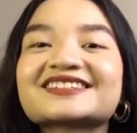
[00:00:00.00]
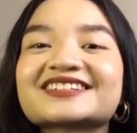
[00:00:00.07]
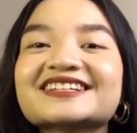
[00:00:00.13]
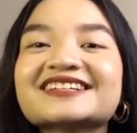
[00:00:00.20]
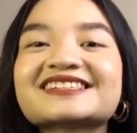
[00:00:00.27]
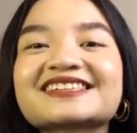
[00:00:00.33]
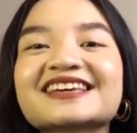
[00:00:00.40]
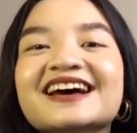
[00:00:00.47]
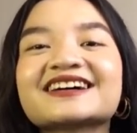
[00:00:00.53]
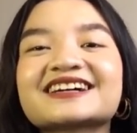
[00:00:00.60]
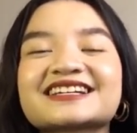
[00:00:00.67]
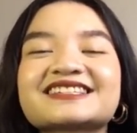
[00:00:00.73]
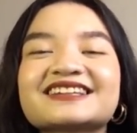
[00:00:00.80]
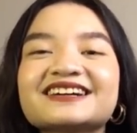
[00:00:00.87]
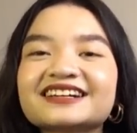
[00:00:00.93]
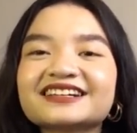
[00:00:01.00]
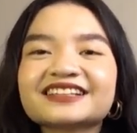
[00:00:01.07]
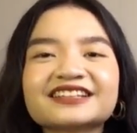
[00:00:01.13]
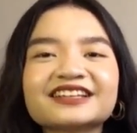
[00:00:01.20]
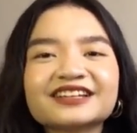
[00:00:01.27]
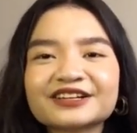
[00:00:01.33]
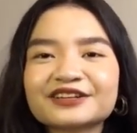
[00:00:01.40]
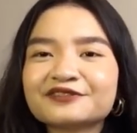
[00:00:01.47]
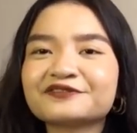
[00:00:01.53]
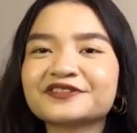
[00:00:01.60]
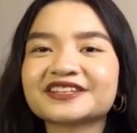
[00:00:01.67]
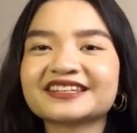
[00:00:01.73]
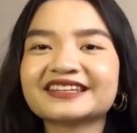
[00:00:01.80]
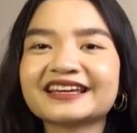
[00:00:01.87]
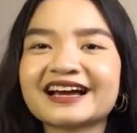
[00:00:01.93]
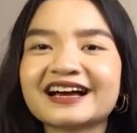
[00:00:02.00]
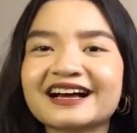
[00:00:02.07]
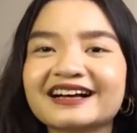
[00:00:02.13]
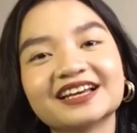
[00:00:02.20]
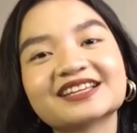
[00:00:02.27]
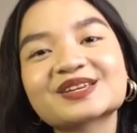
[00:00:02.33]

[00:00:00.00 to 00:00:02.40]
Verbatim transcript: jeans kasi ang ganda talaga ng fit niya.